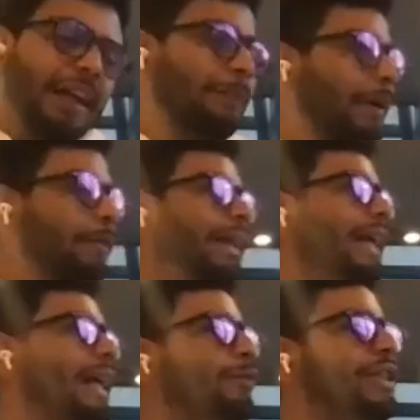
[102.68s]
Felipe,
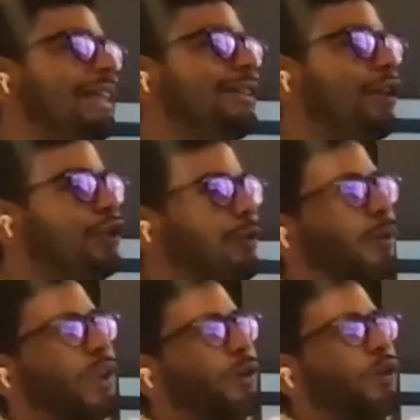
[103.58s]
emprender es muy
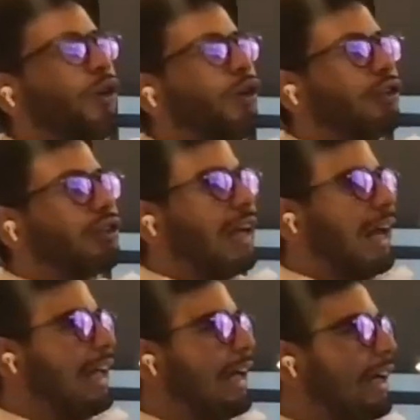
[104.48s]
chistoso porque uno
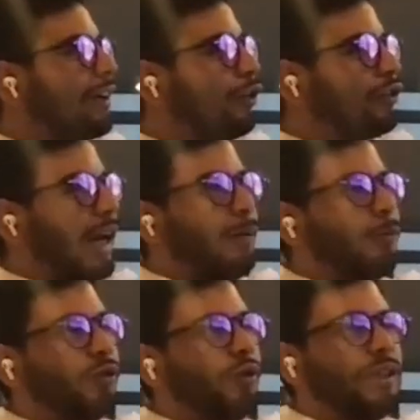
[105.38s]
sale
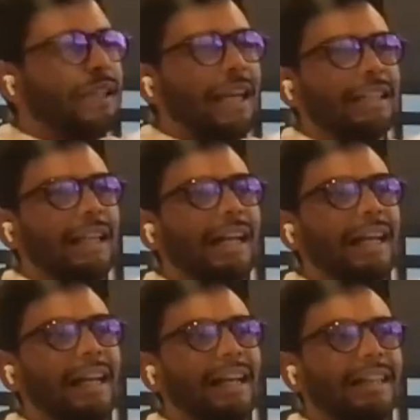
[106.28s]
contra el mundo y se lanza
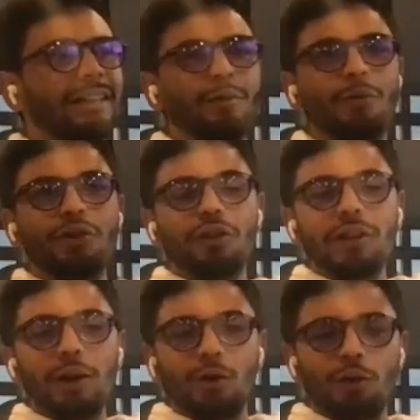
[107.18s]
la guerra hace un
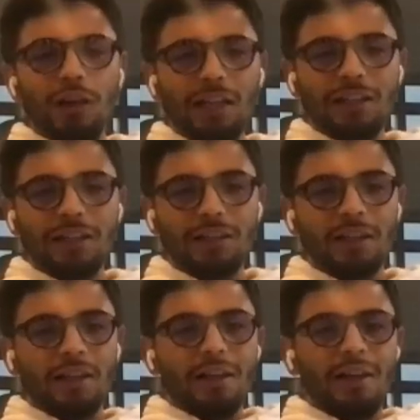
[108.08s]
montón de locuras
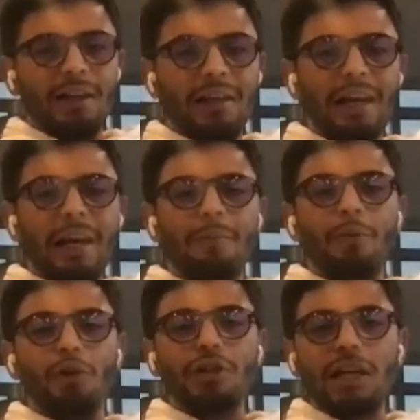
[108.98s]
y en
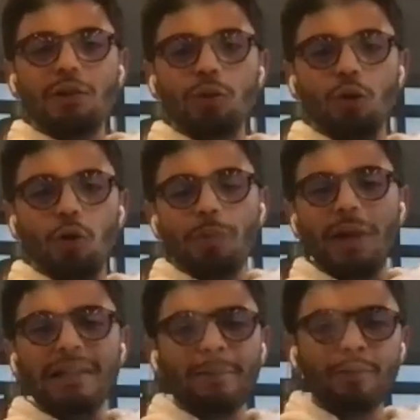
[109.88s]
el proceso uno
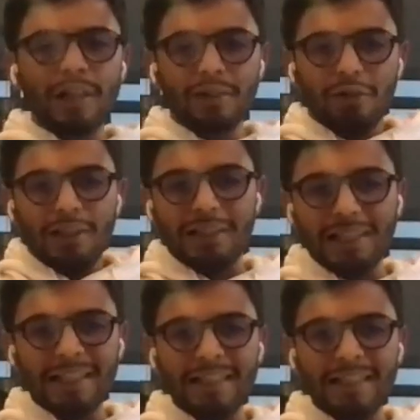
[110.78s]
no piensa muchas
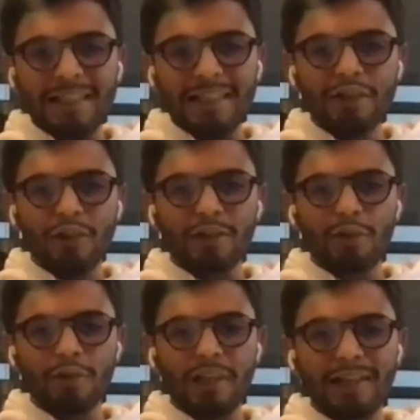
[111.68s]
cosas. Hay
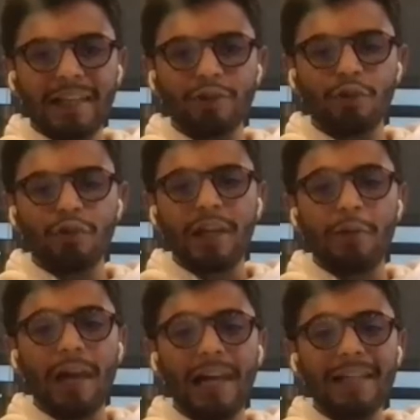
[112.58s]
decisiones que uno siente que
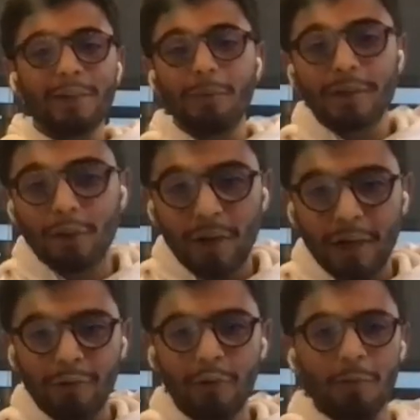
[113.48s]
son triviales, como
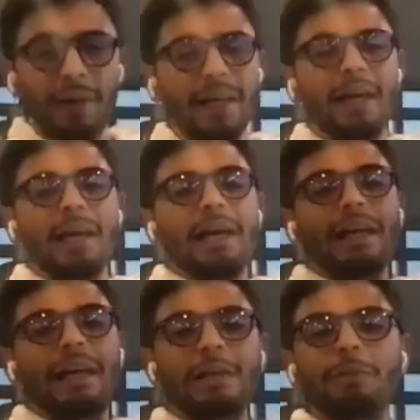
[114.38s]
escoger un nombre,
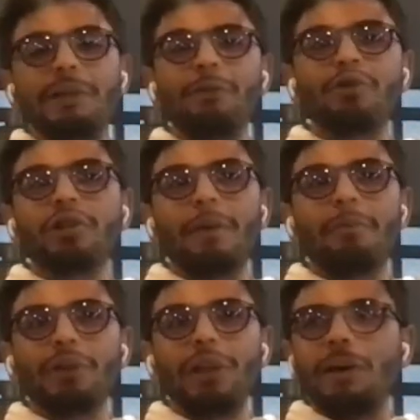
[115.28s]
que después de
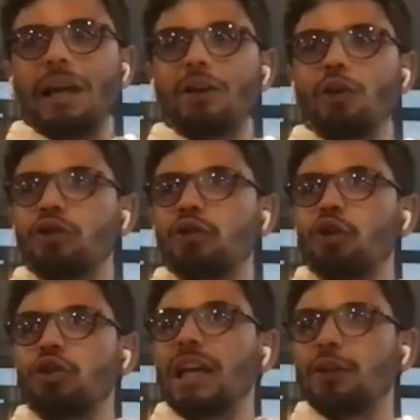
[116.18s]
mucho tiempo terminan
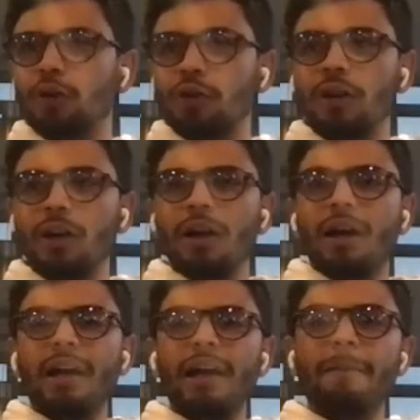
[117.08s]
no, siéndolo.
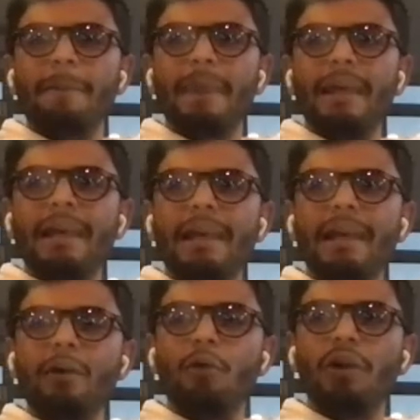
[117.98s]
Em,
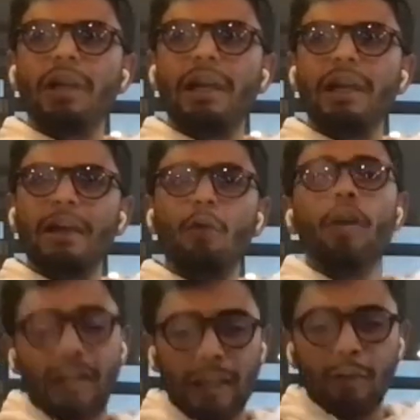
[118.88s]
y
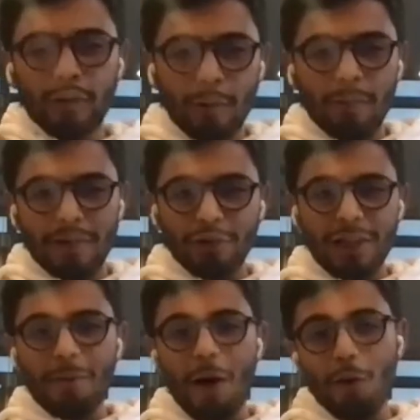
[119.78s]
Worky, Worky, cuando
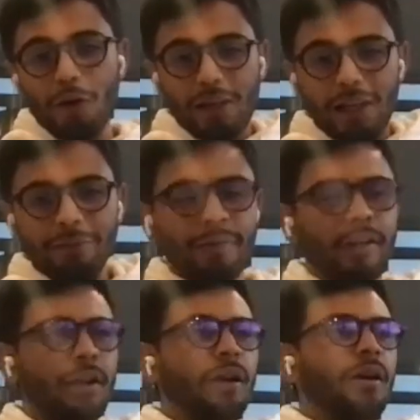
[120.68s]
empezó se llamaba
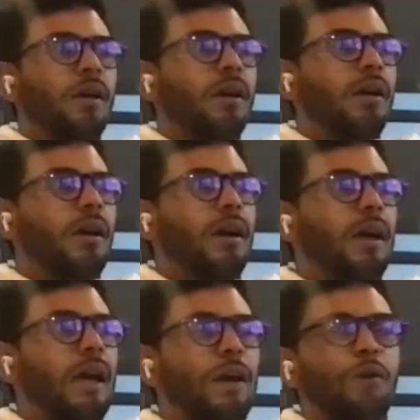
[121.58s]
Worky,
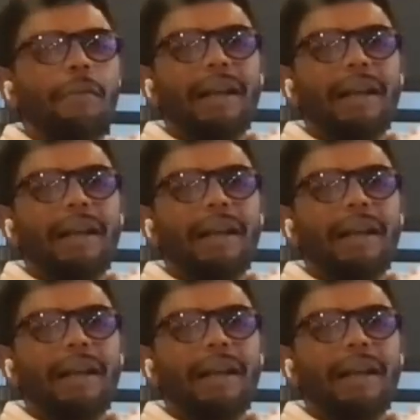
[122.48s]
eh,